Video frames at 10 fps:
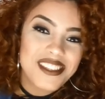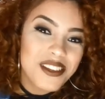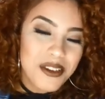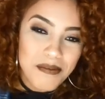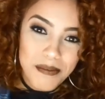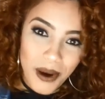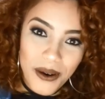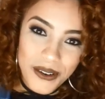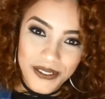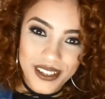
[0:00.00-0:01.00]
meninas, tudo
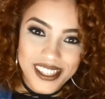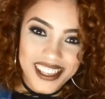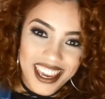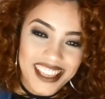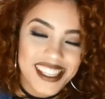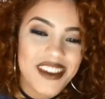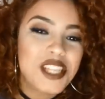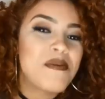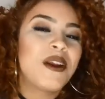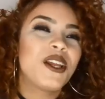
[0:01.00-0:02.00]
bom com vocês?
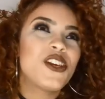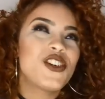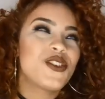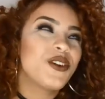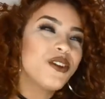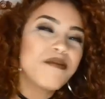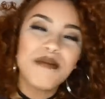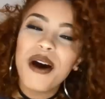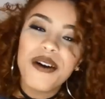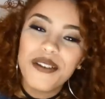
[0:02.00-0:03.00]
Eu espero que esteja
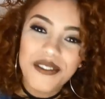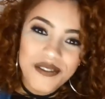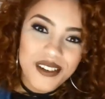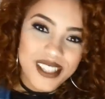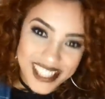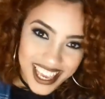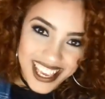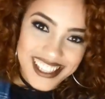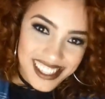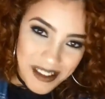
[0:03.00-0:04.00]
tudo bom com
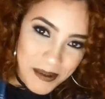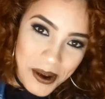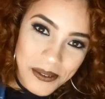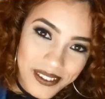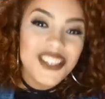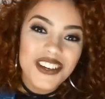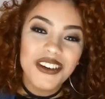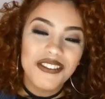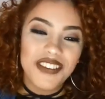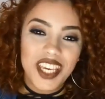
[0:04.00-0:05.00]
vocês, tá bom?
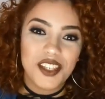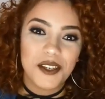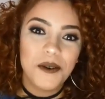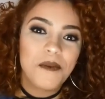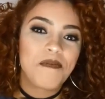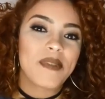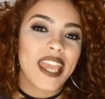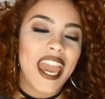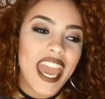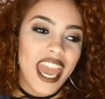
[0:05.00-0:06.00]
Hoje o vídeo
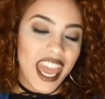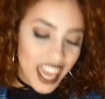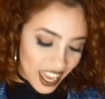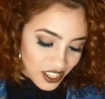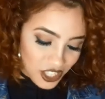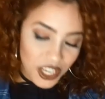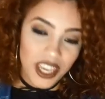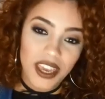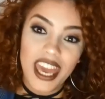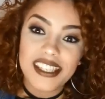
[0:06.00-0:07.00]
é
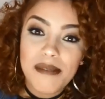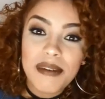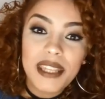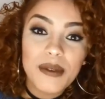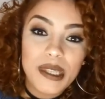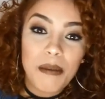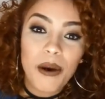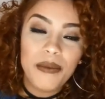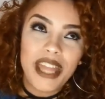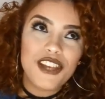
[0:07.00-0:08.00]
de recebidos, tá
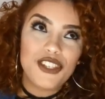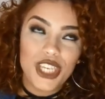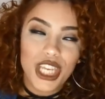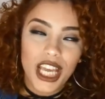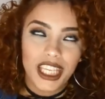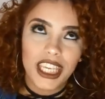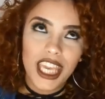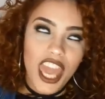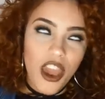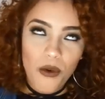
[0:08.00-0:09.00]
bom? Da China,
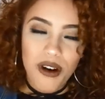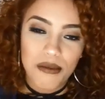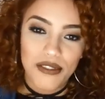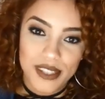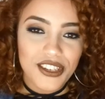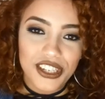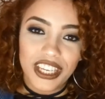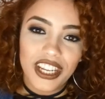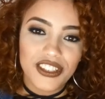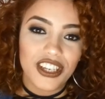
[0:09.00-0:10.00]
que eu amo você. Da
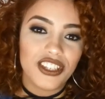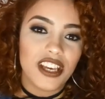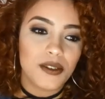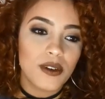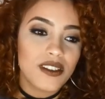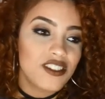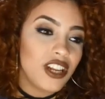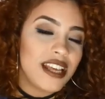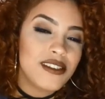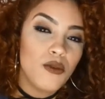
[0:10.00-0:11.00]
China, gente, as coisas
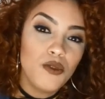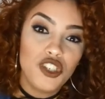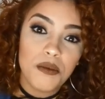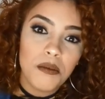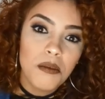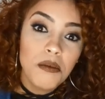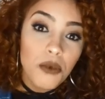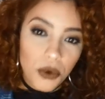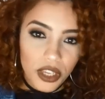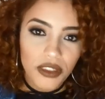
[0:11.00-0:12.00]
de lá são de
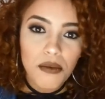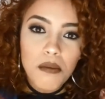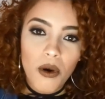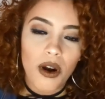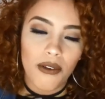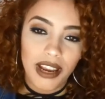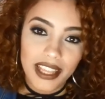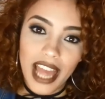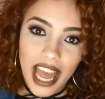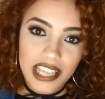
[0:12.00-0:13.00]
muito boa
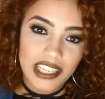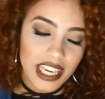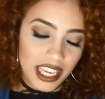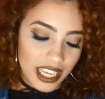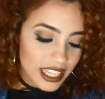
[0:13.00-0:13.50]
qualidade,